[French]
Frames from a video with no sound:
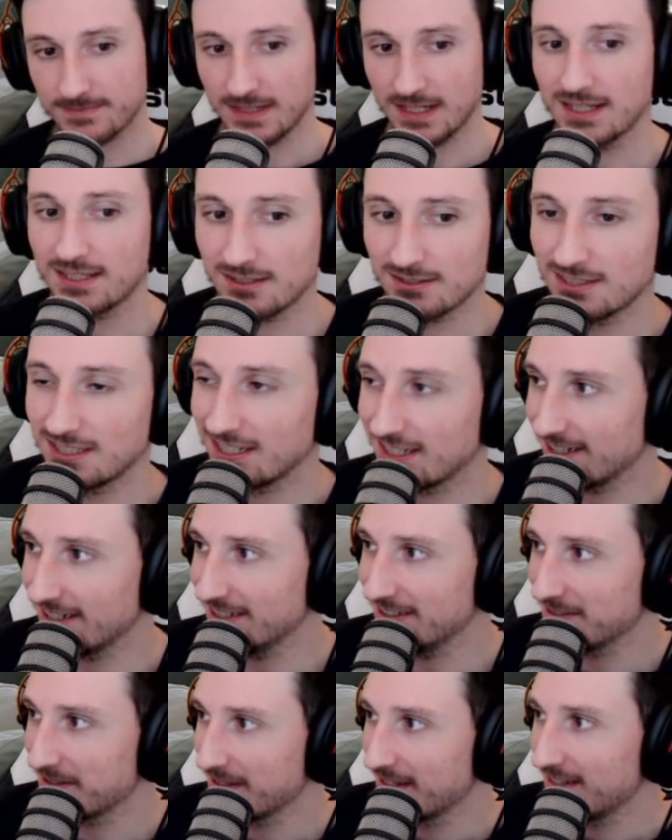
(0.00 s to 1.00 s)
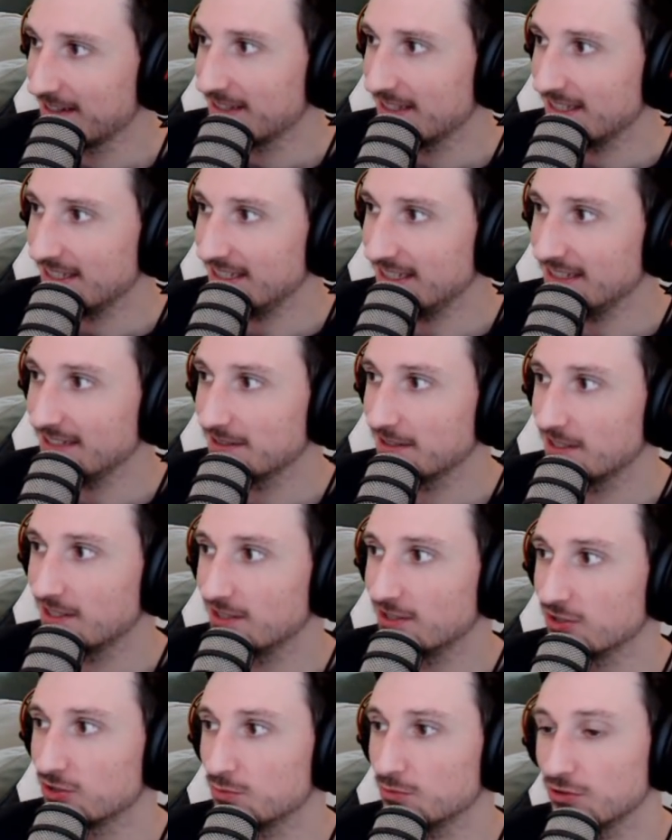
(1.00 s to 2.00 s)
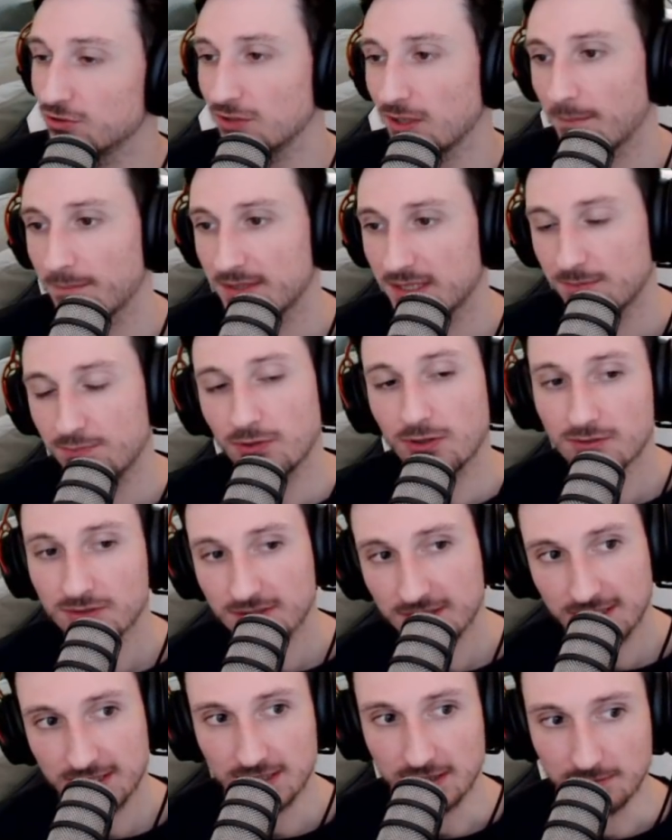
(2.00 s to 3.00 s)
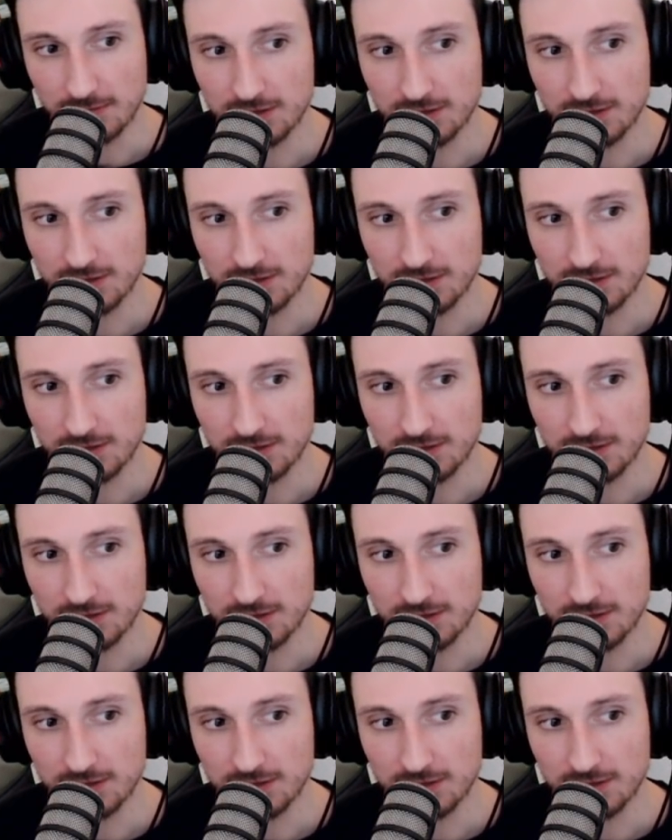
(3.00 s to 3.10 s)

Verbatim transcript: Atlanta mmh. reine. Et euh, je me suis un petit peu renseigné.